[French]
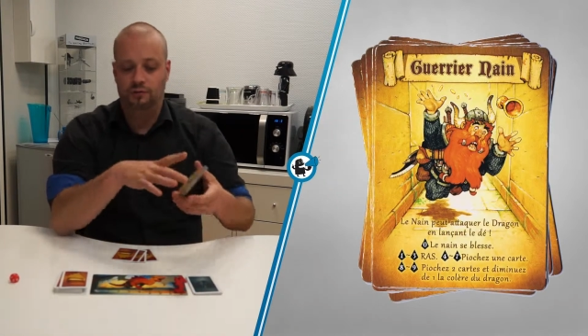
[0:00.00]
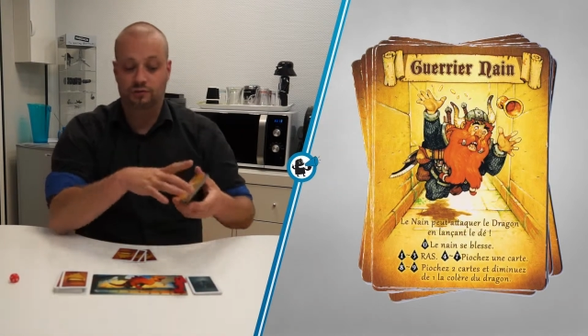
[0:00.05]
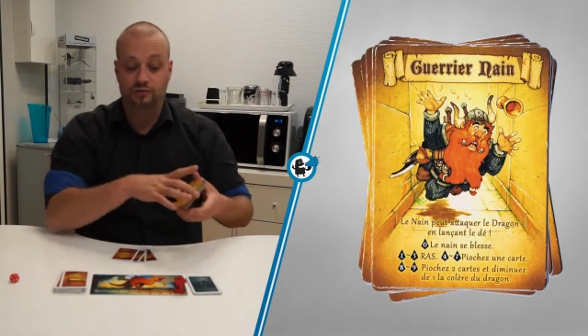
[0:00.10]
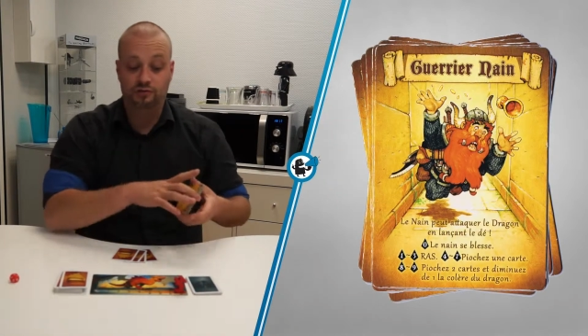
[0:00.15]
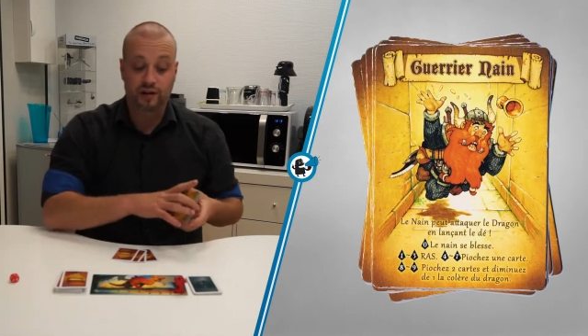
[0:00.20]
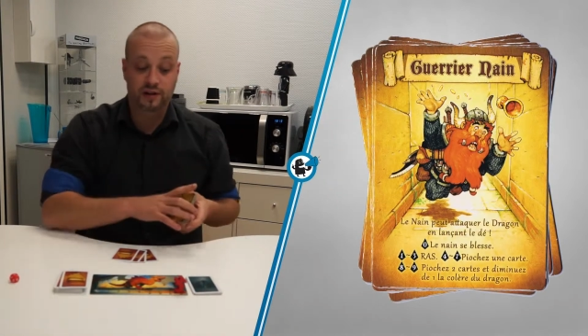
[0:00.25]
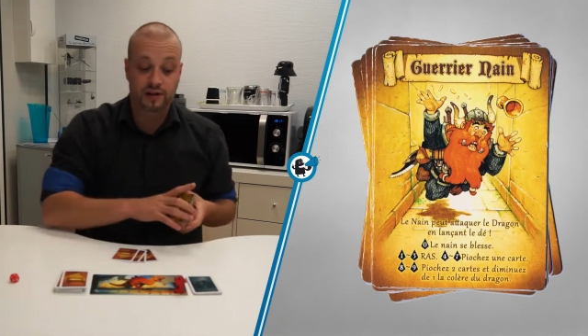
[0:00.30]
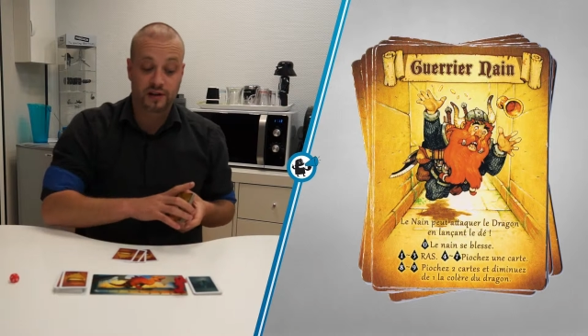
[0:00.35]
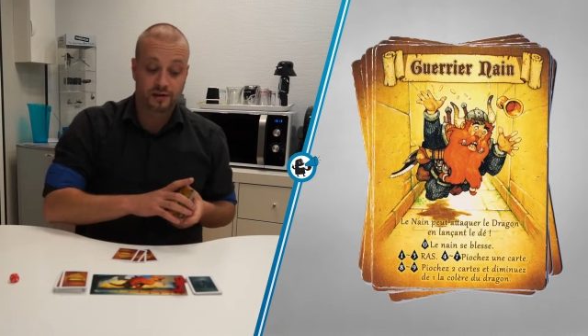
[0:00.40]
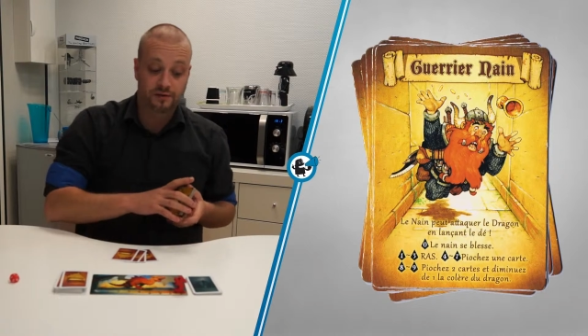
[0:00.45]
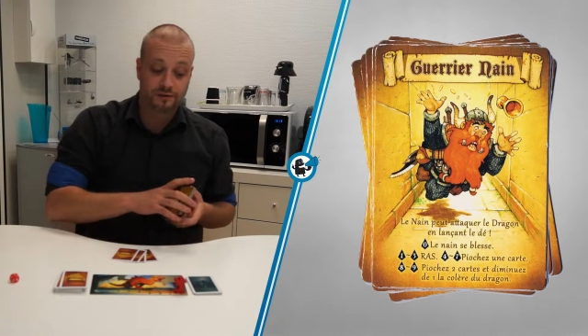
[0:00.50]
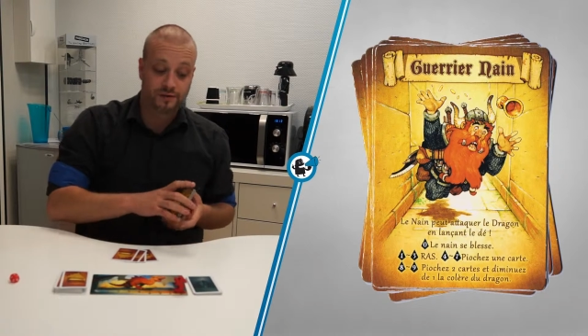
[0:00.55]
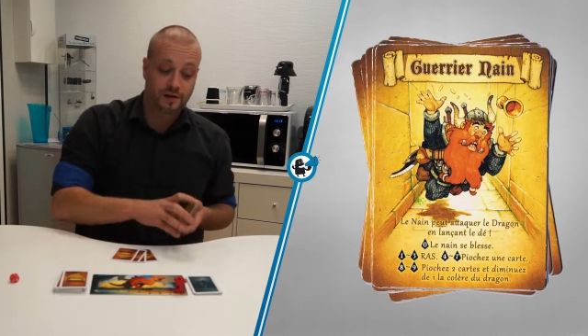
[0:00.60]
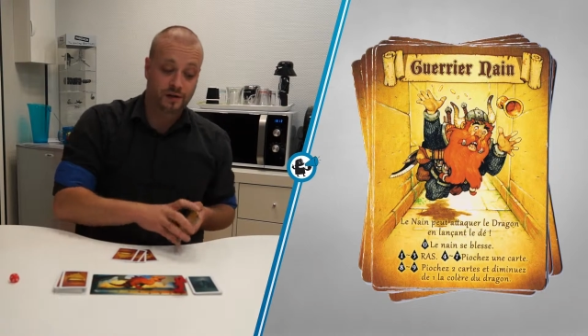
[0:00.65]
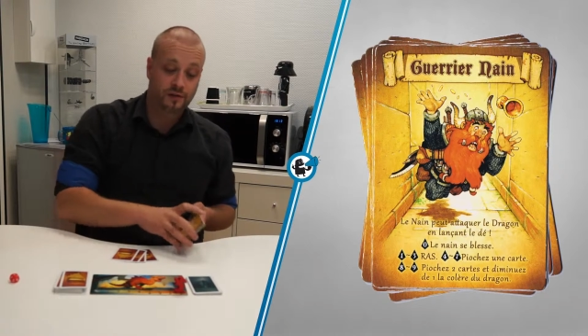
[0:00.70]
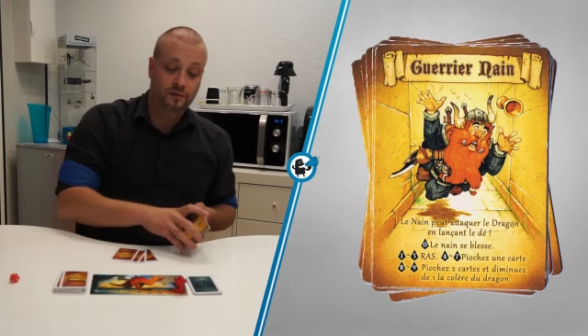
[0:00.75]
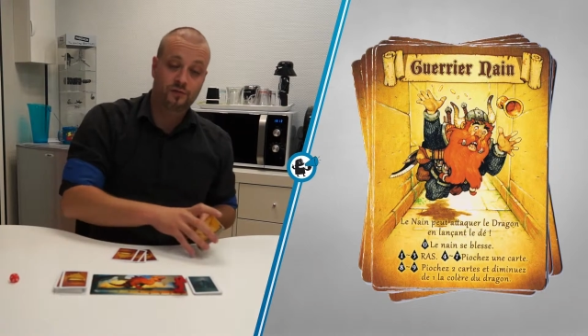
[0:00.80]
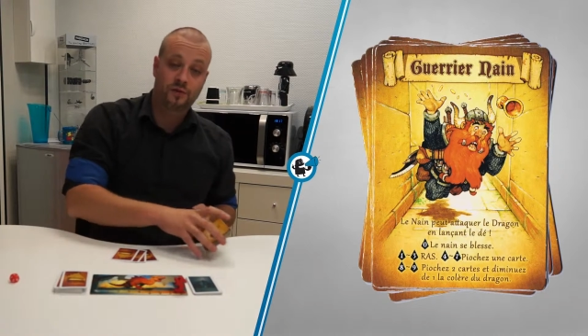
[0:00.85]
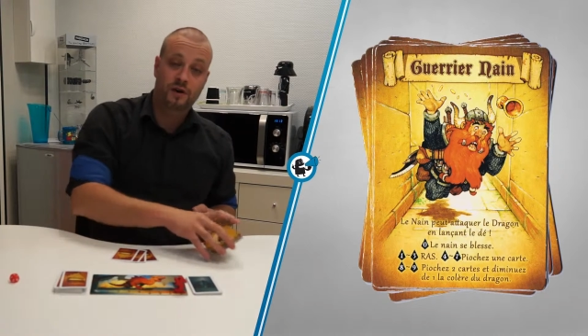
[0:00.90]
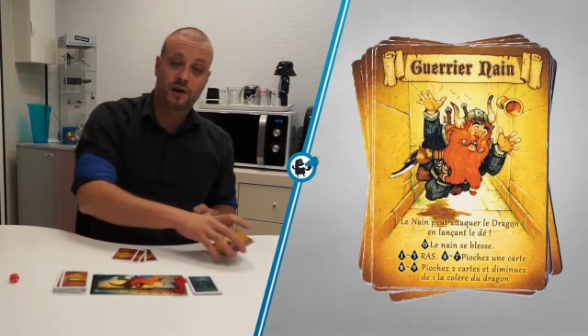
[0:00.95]
Donc chacun
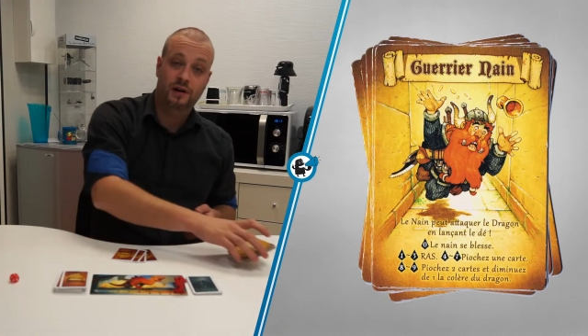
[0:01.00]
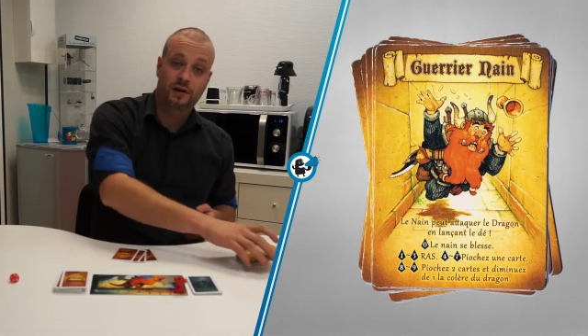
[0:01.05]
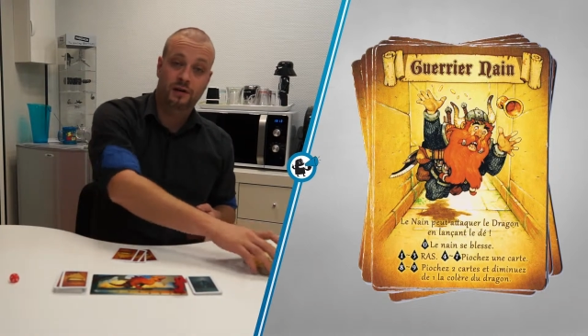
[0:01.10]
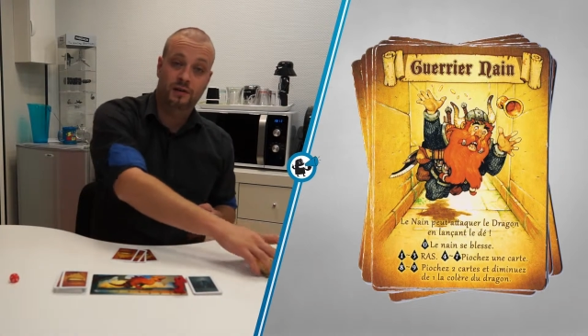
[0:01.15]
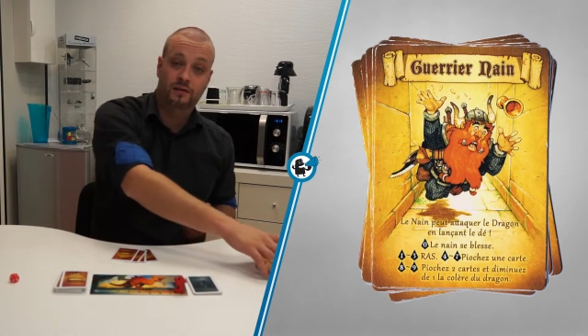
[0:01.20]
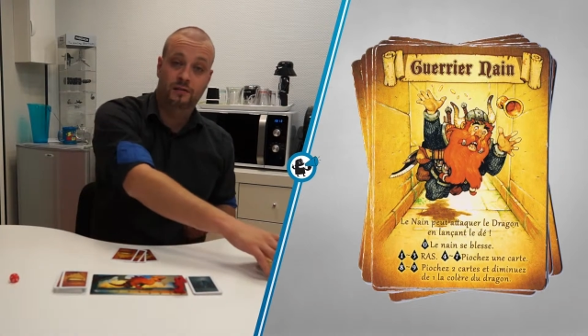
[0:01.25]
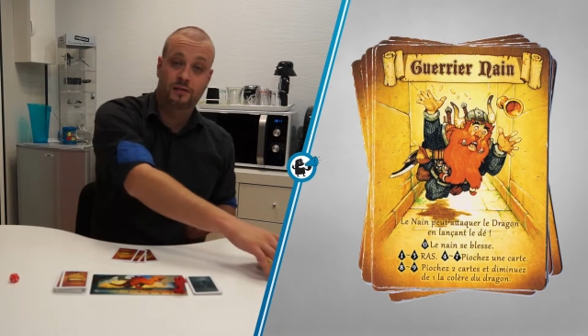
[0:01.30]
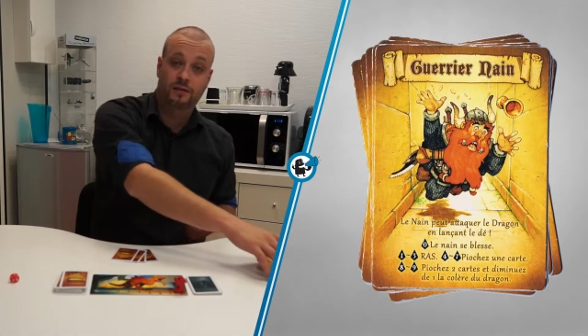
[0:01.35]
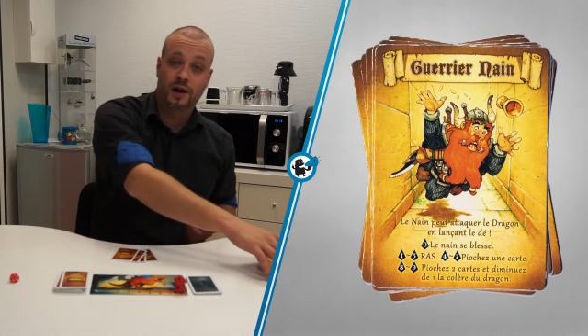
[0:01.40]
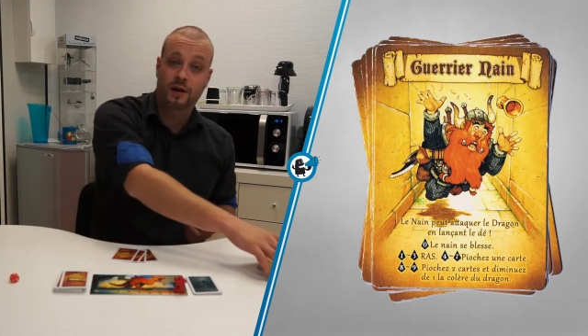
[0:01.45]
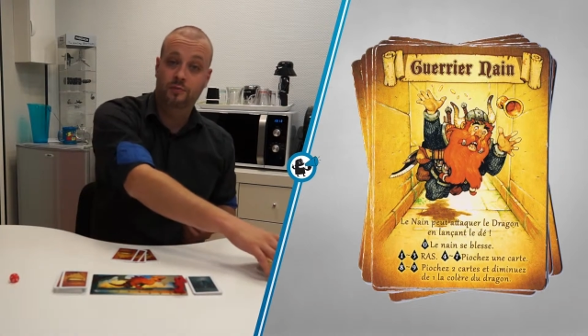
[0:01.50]
va avoir euh,